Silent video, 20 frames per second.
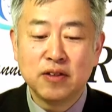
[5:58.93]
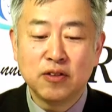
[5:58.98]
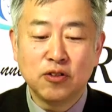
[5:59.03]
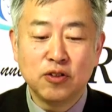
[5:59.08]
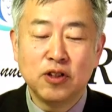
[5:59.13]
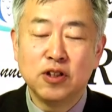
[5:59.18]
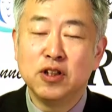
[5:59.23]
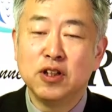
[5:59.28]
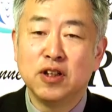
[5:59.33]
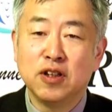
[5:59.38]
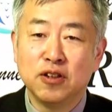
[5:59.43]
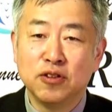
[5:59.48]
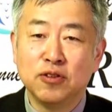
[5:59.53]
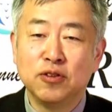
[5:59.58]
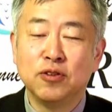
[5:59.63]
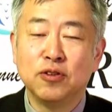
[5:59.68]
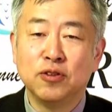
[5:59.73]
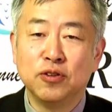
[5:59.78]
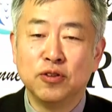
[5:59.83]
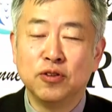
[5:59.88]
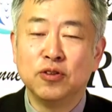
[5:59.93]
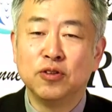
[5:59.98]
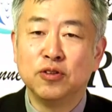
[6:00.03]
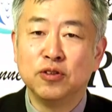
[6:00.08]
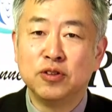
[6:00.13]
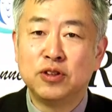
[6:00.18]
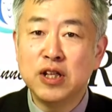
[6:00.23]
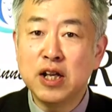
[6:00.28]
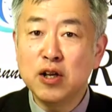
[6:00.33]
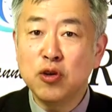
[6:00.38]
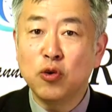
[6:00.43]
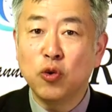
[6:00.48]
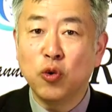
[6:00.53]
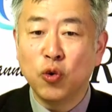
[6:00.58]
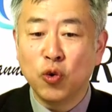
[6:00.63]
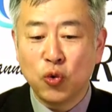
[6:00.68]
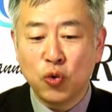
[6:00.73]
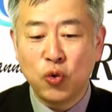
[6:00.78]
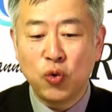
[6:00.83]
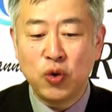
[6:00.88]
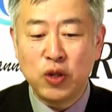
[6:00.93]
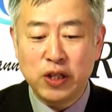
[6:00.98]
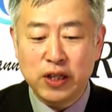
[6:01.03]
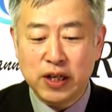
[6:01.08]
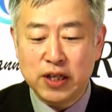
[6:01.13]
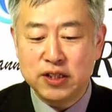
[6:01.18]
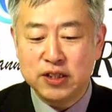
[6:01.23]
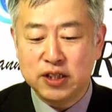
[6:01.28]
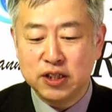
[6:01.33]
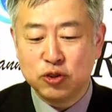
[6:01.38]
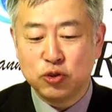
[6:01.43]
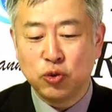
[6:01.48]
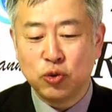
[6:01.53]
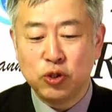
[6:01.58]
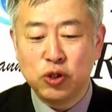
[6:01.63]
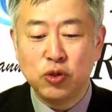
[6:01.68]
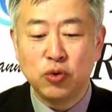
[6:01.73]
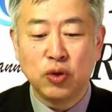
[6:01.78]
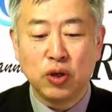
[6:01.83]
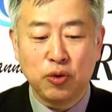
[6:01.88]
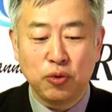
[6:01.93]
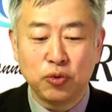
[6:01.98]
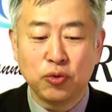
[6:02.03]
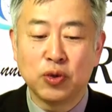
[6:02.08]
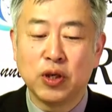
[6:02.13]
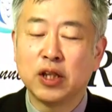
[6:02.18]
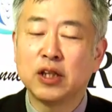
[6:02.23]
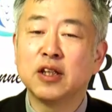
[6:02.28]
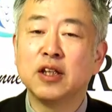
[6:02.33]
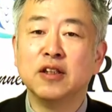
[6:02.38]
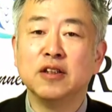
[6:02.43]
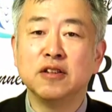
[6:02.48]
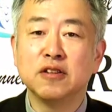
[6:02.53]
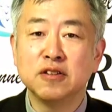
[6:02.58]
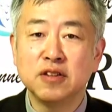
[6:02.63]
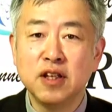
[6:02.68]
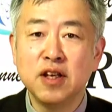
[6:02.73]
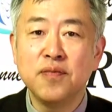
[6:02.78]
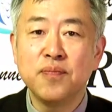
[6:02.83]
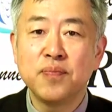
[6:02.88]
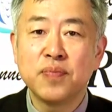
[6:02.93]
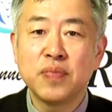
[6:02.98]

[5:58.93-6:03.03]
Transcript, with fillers: こういう、あの、全方向に対してそういうようなことをやってるんですね。